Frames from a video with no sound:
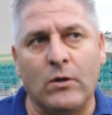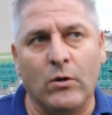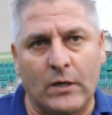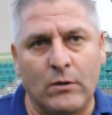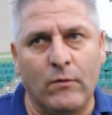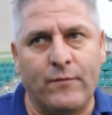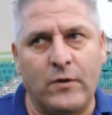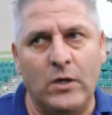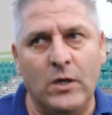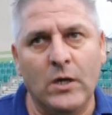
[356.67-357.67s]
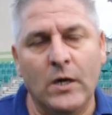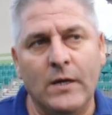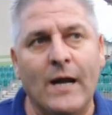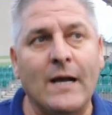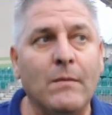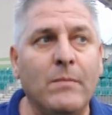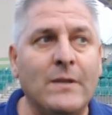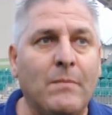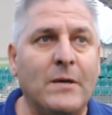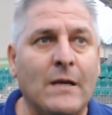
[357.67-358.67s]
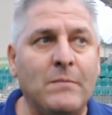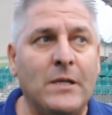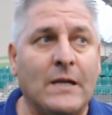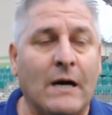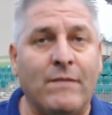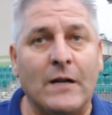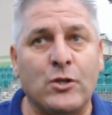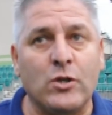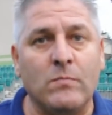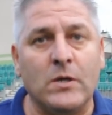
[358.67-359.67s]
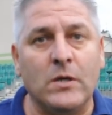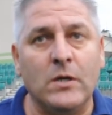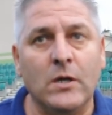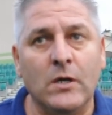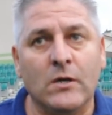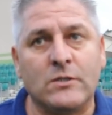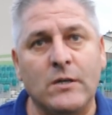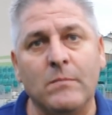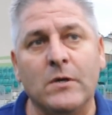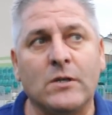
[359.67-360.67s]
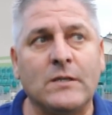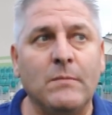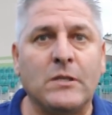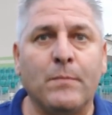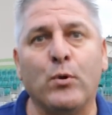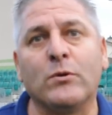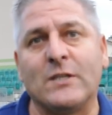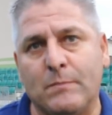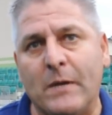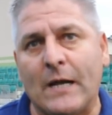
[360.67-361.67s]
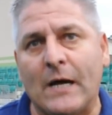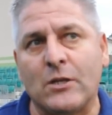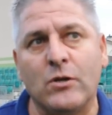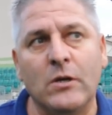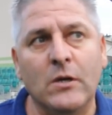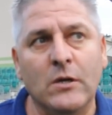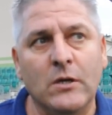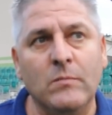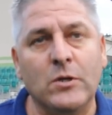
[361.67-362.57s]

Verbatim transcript: okręgówki, jak na Beniaminka walczymy, chcemy, chcemy te punkty zbierać i